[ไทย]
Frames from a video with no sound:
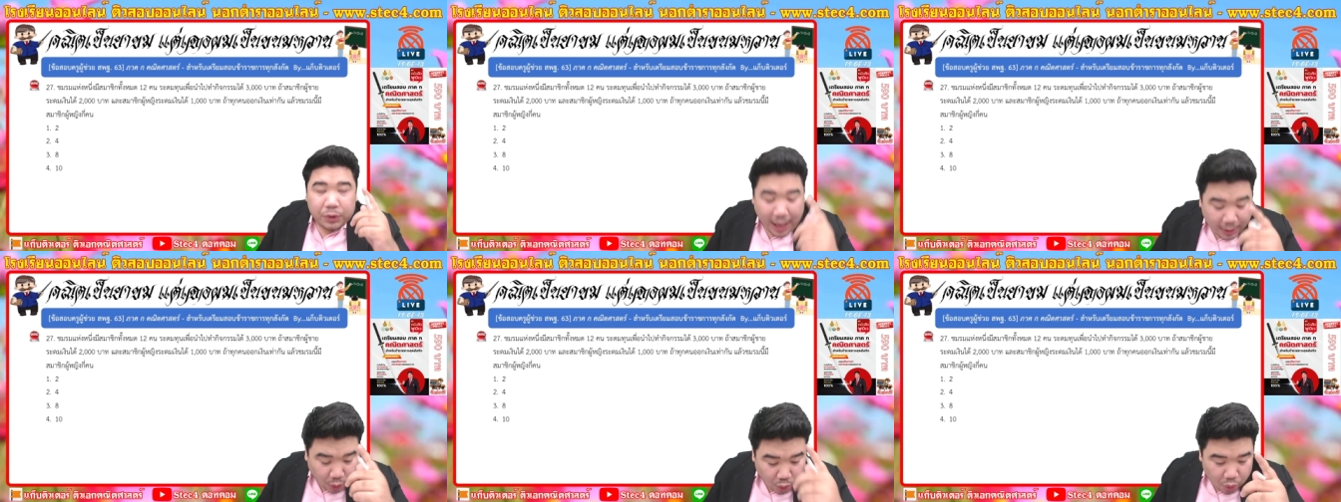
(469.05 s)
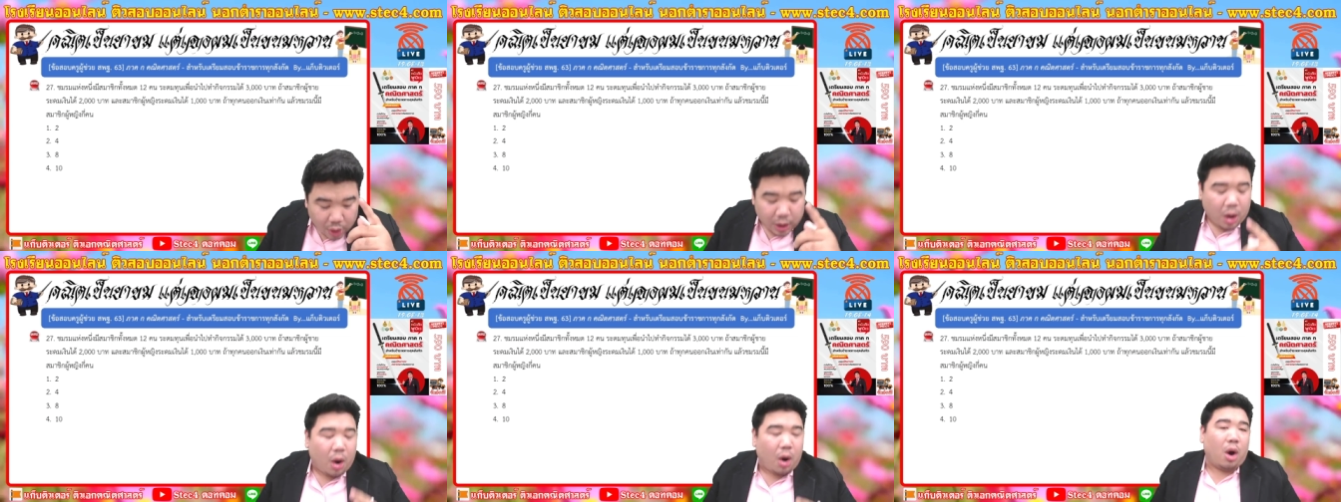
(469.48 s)
ถ้าทุกคน
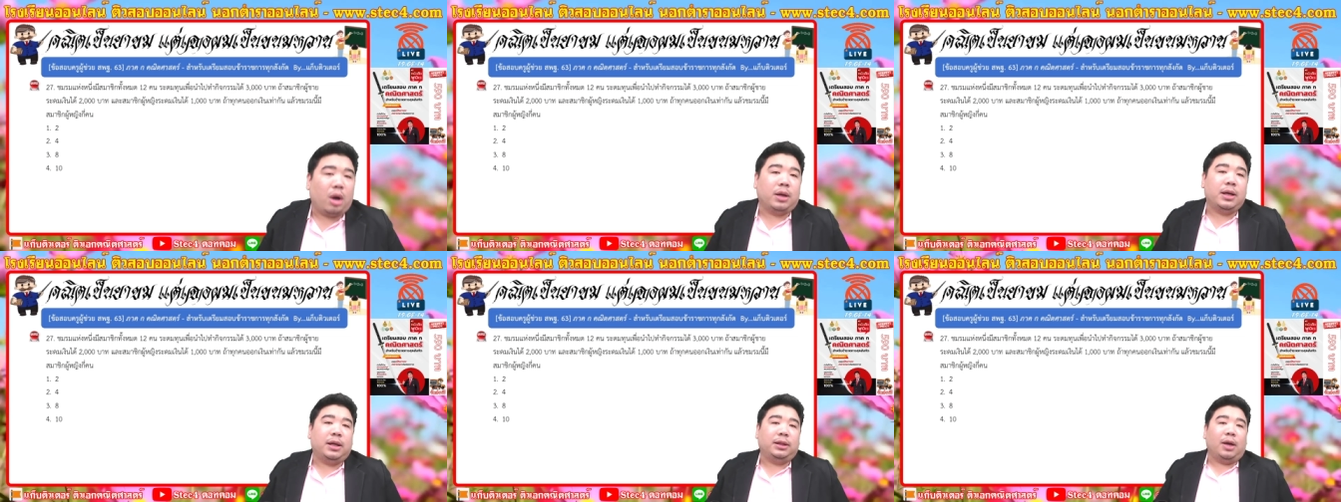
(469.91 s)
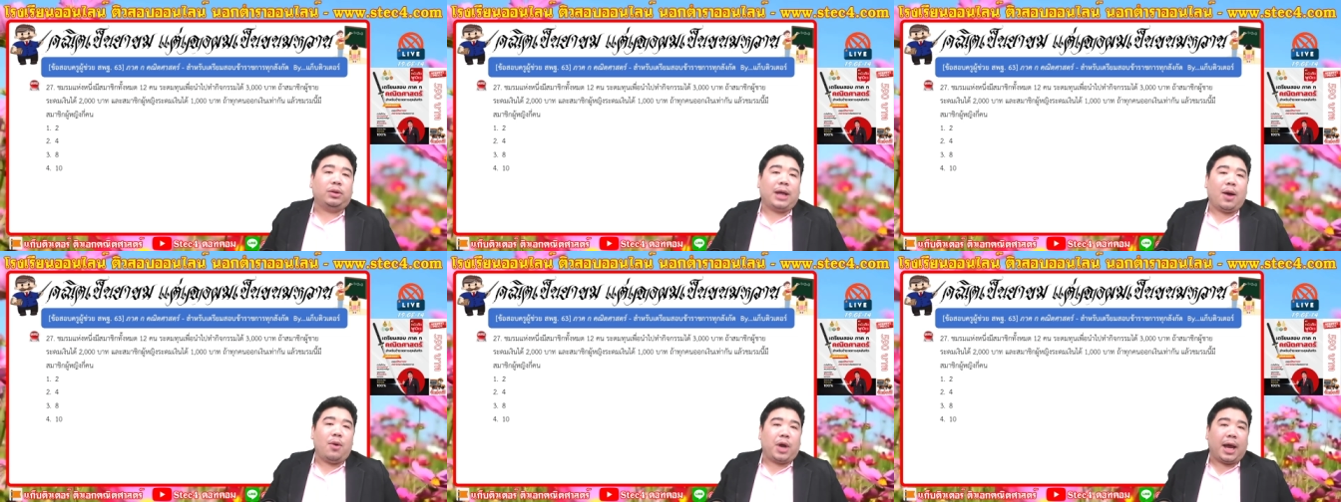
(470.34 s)
ออกเงิน
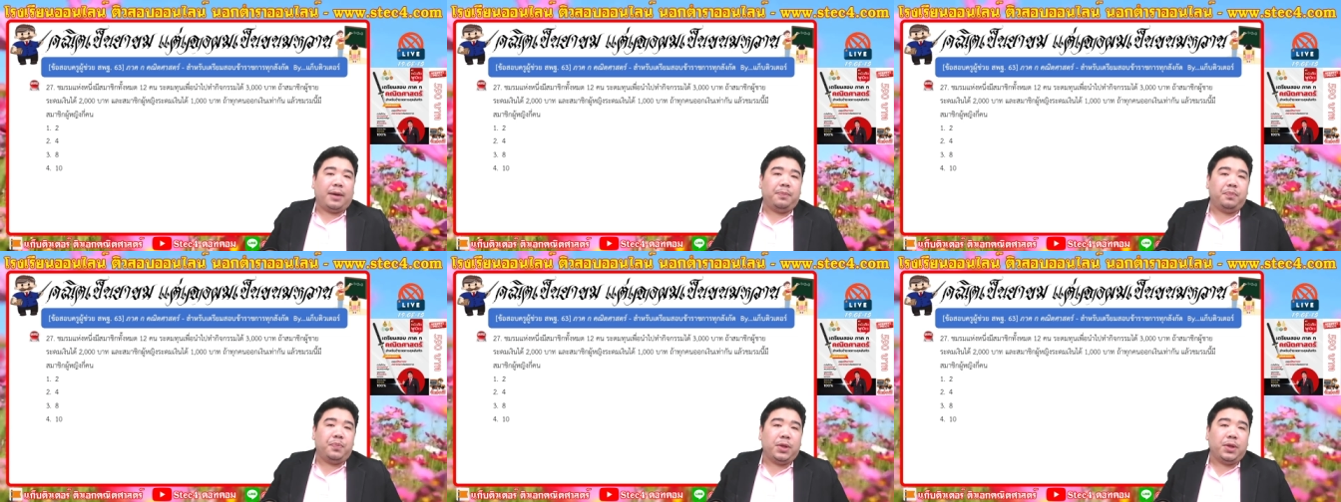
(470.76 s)
เท่าๆกัน